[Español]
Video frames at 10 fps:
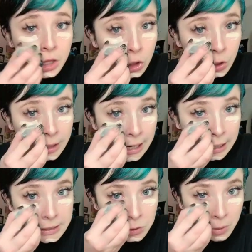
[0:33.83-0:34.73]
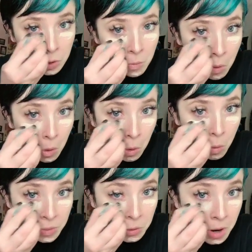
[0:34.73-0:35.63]
Total, estuve como
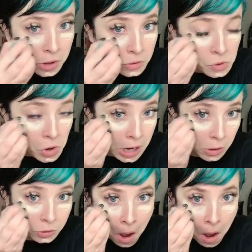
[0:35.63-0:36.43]
cuatro años con él.